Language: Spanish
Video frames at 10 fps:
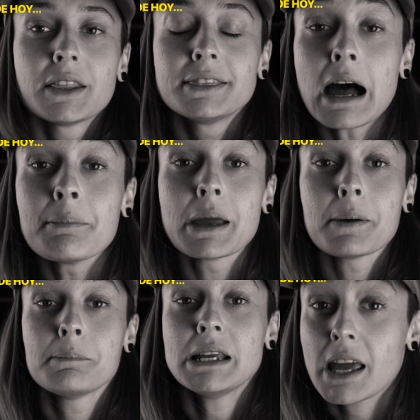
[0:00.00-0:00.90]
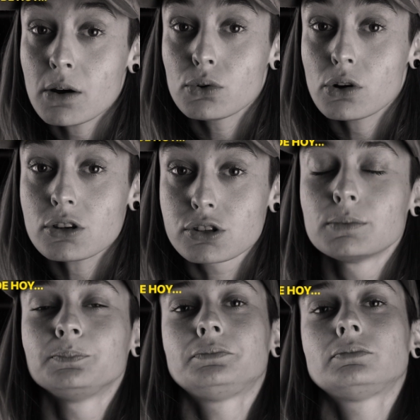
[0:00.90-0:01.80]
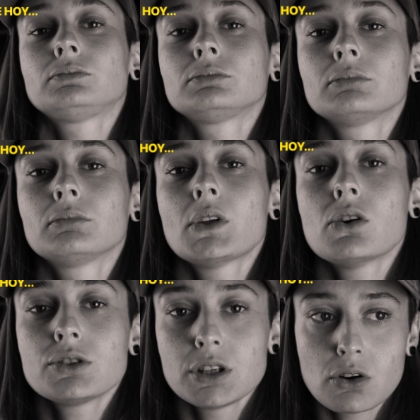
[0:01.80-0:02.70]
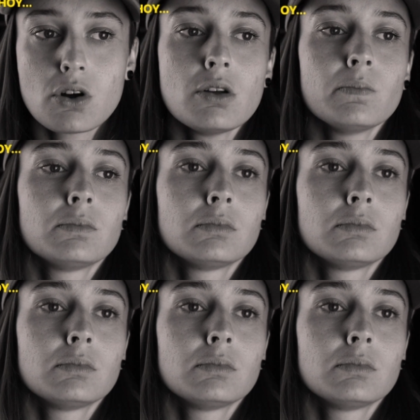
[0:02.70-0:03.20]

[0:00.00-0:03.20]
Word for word: Dame mil euros o si no...